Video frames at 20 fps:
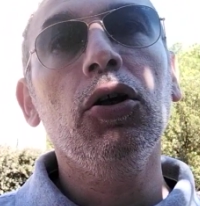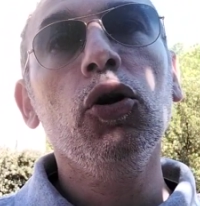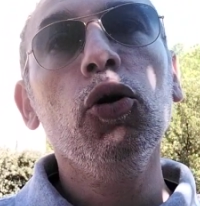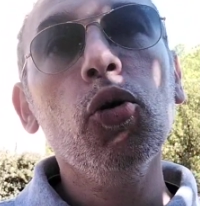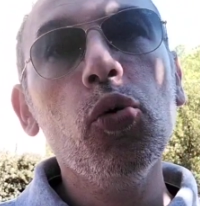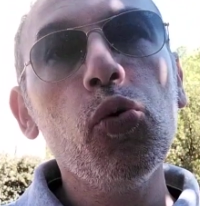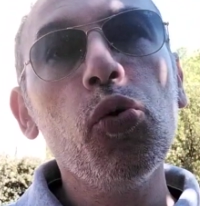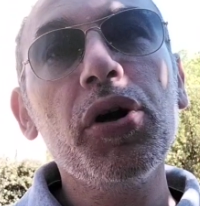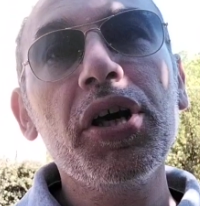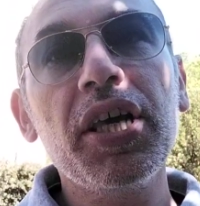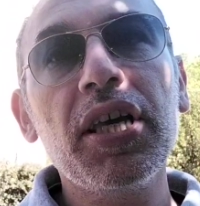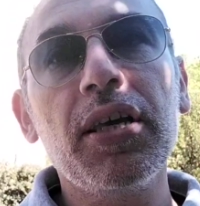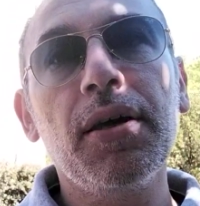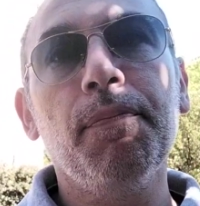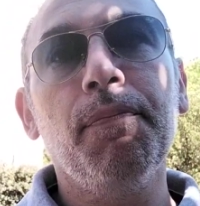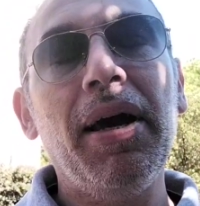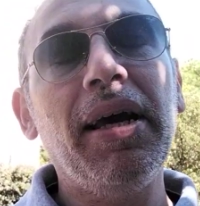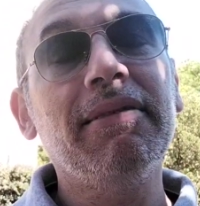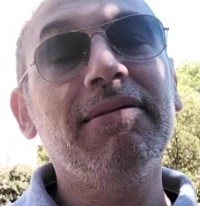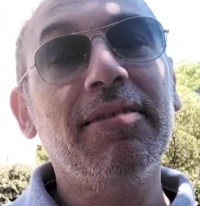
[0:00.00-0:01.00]
lui
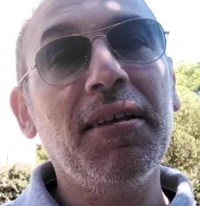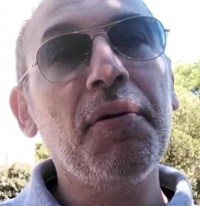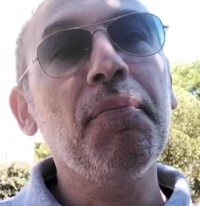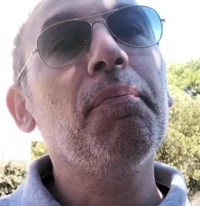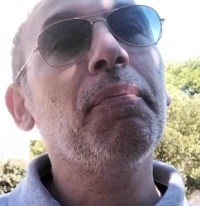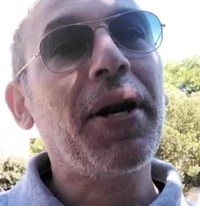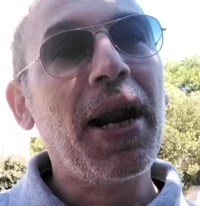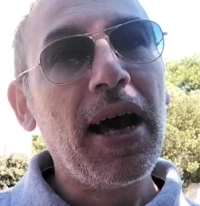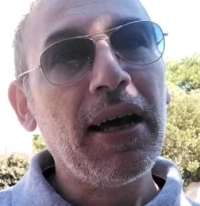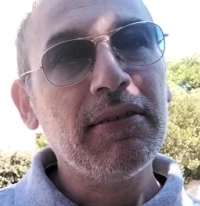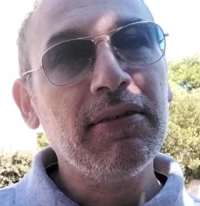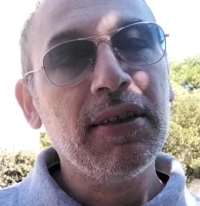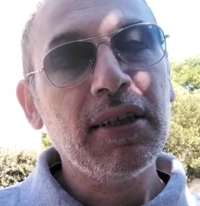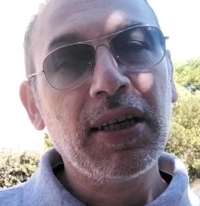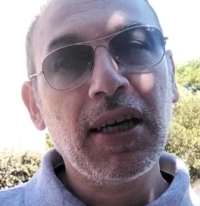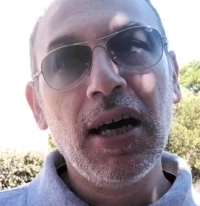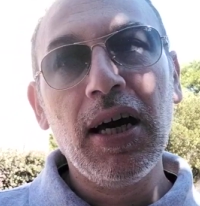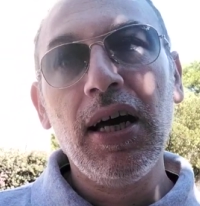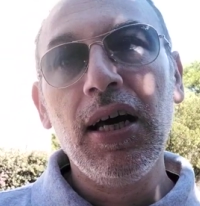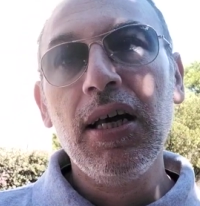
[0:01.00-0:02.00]
mette in
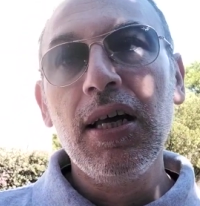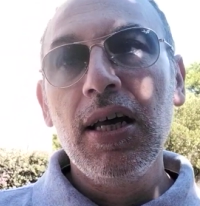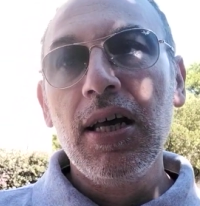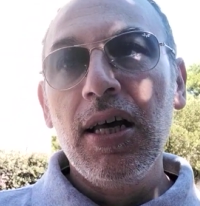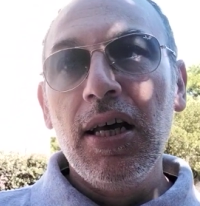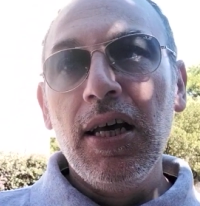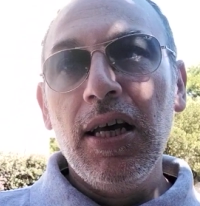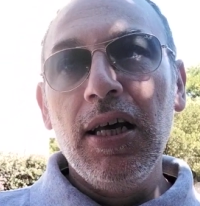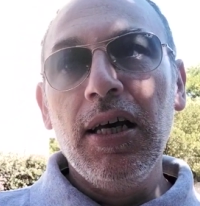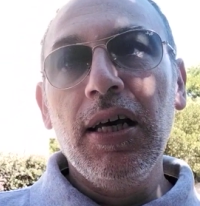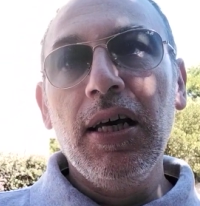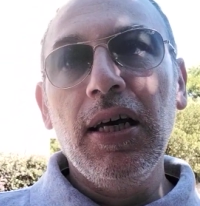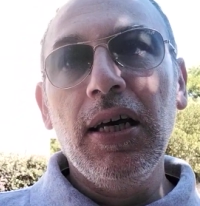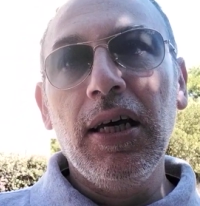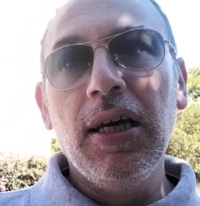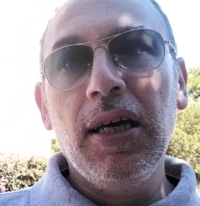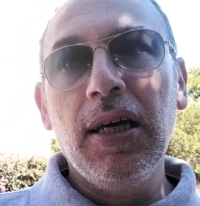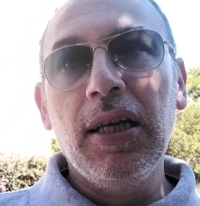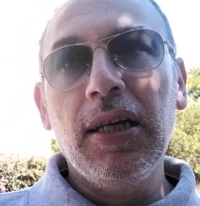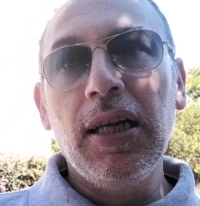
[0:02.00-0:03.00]
pratica
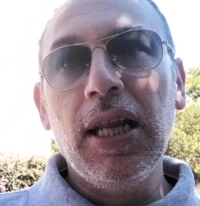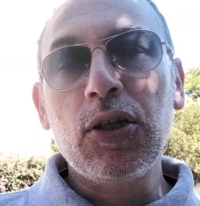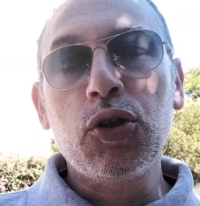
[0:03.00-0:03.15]
eh,